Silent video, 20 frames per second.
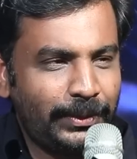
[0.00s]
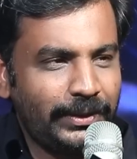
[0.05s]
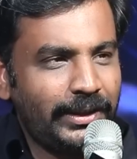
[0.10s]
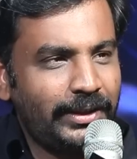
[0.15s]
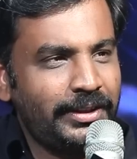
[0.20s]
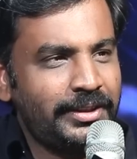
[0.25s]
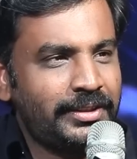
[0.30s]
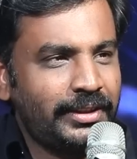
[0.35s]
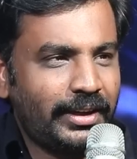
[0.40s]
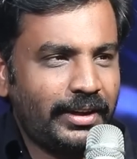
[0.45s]
இத
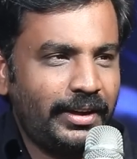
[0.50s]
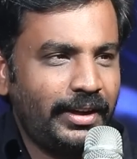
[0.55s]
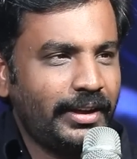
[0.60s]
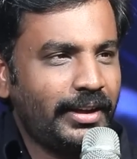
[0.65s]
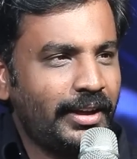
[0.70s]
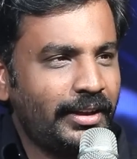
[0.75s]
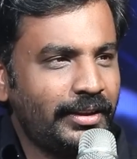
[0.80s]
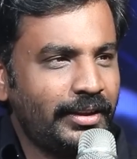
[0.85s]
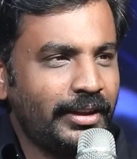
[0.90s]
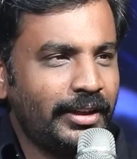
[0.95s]
பத்தி அஜித் சார்
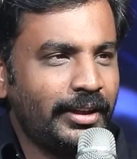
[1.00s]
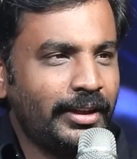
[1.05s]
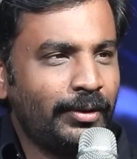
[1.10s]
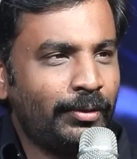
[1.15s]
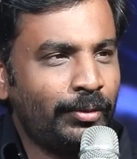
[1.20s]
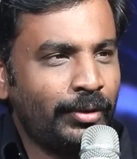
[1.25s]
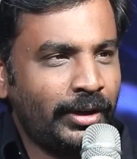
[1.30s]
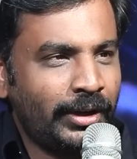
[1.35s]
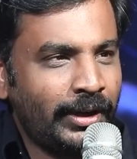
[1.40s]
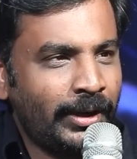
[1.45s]
என்னைக்காவது
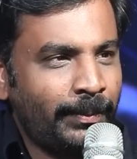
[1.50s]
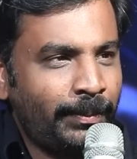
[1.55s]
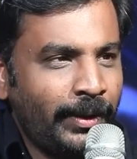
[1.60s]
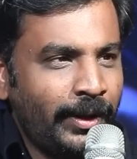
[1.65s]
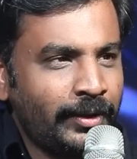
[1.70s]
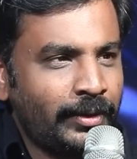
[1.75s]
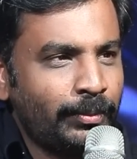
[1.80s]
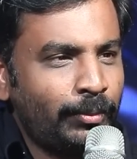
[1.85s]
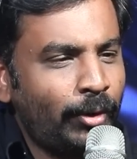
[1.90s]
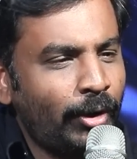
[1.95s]
உங்ககிட்ட
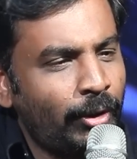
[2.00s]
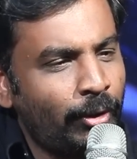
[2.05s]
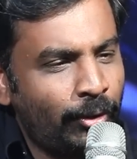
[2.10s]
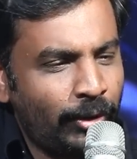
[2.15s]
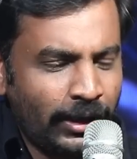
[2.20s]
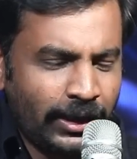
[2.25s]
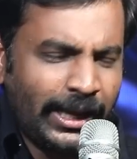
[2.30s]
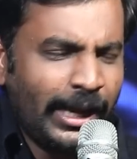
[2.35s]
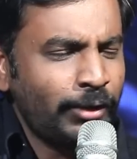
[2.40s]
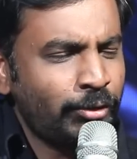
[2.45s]

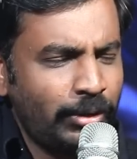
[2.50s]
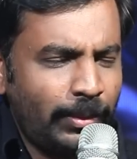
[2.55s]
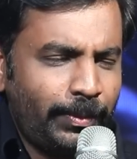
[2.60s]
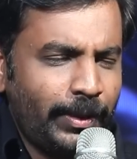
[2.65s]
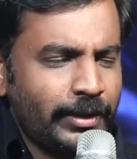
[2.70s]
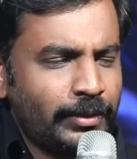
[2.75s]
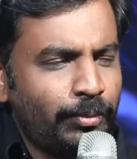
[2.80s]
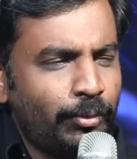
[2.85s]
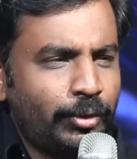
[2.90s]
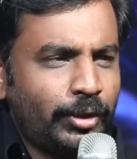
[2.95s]
பேசும்பொழுதோ இல்ல
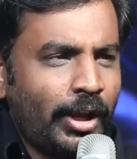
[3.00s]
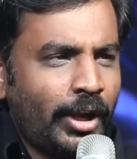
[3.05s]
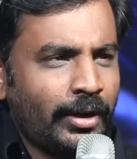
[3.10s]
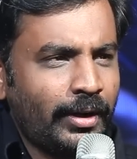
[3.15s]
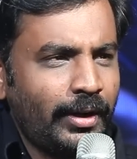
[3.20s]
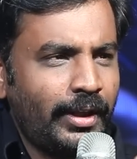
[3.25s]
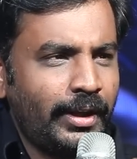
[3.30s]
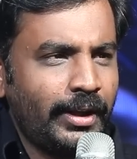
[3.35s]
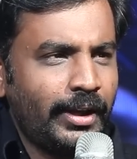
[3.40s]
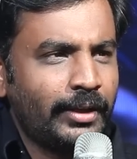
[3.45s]
கேஷுவல் பேசும்போது
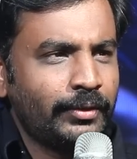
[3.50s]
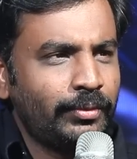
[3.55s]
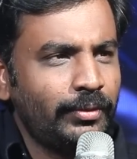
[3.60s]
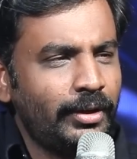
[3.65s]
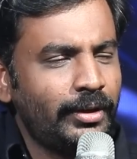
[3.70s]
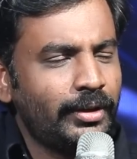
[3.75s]
டாக்ல எங்கயா